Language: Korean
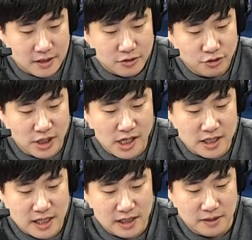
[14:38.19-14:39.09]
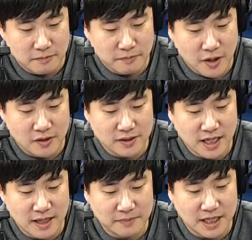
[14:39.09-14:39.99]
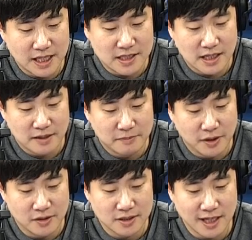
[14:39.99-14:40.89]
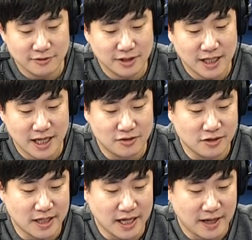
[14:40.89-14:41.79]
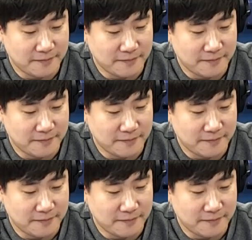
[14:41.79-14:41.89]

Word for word: 6124님 펑생 함께하자 펑생 웃게 해줄게